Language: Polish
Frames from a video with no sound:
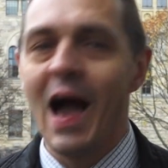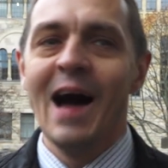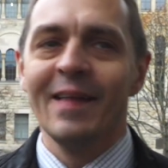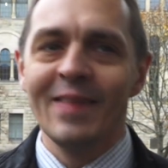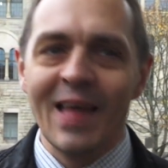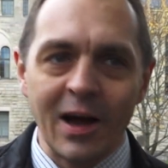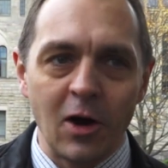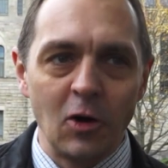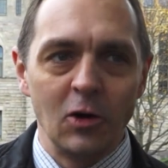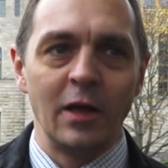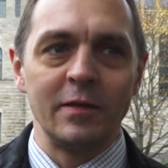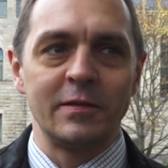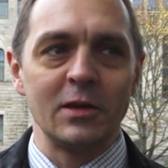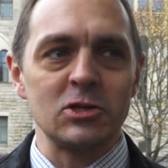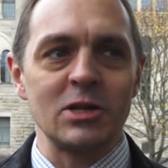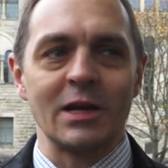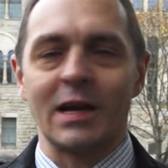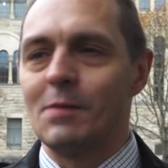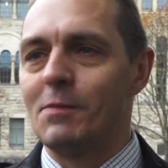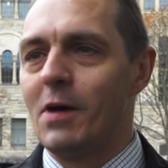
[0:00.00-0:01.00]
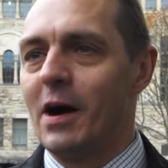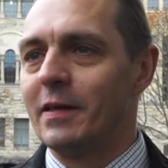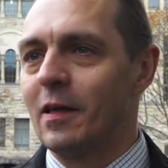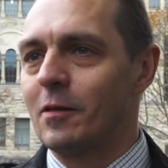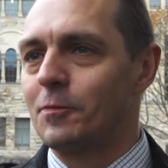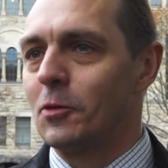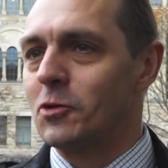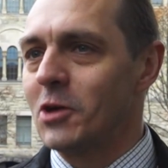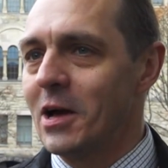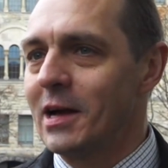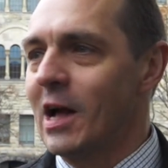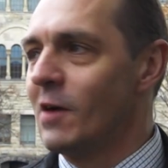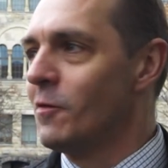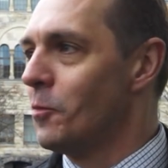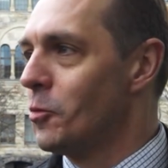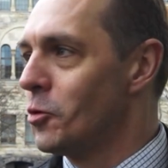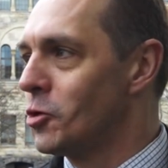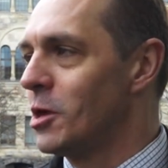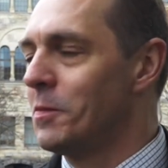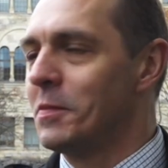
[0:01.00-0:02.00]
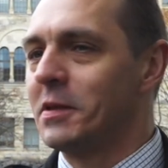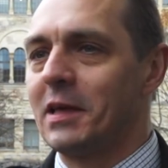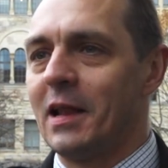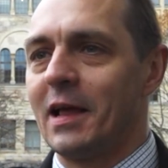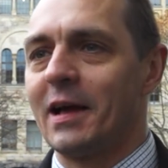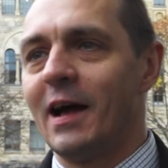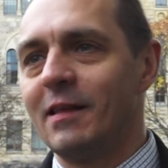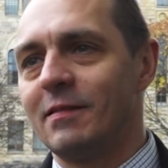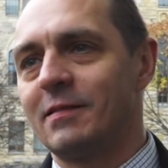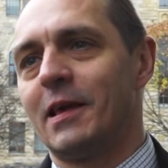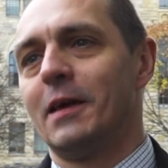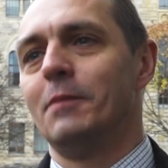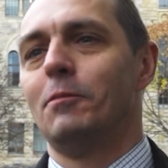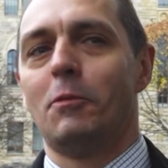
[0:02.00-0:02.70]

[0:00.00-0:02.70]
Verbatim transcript: a na koniec jeszcze taka mała niespodzianka, wypuścimy delegację,